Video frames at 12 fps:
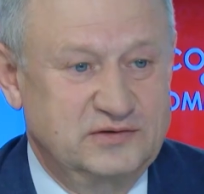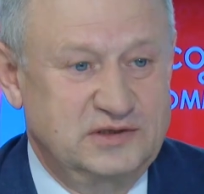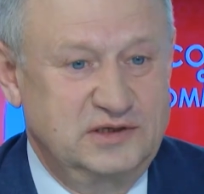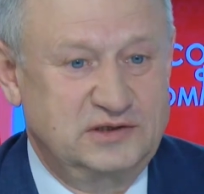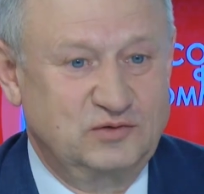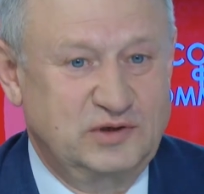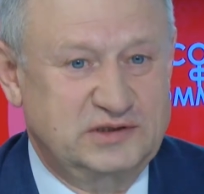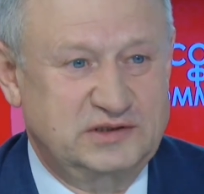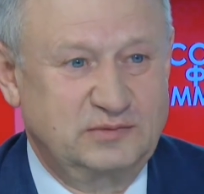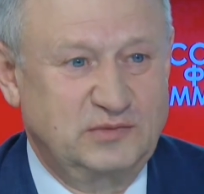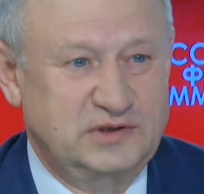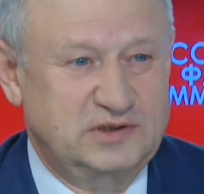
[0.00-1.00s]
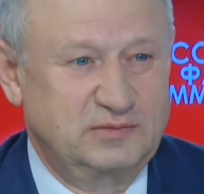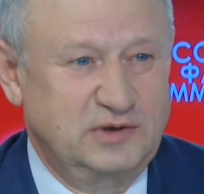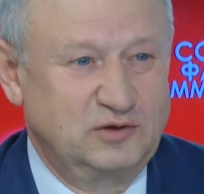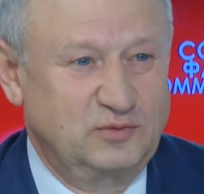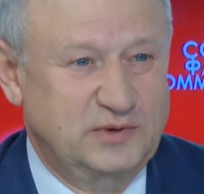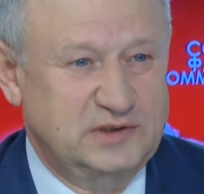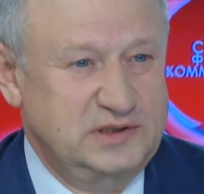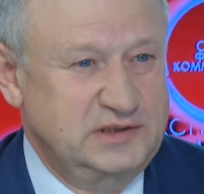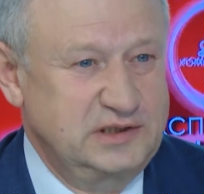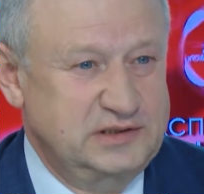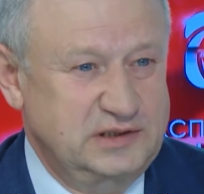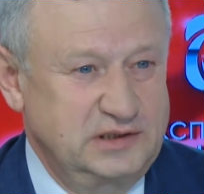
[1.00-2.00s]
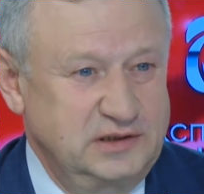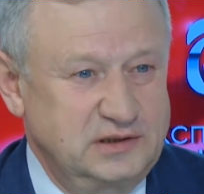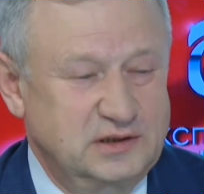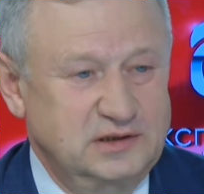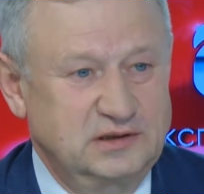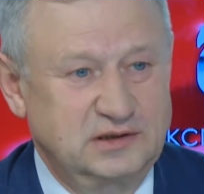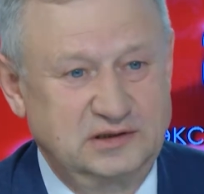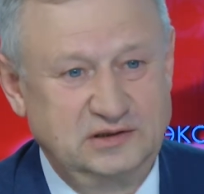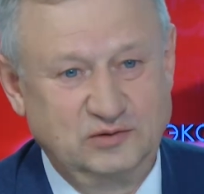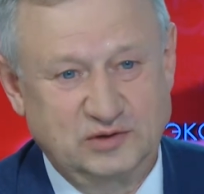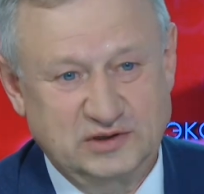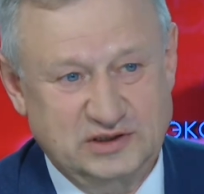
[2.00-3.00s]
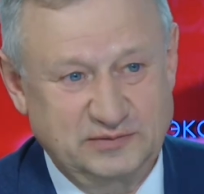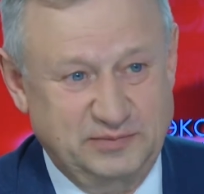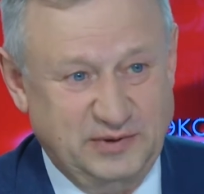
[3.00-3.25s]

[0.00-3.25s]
вы знаете, у нас в 2017 году прошли сельские игры, а тут же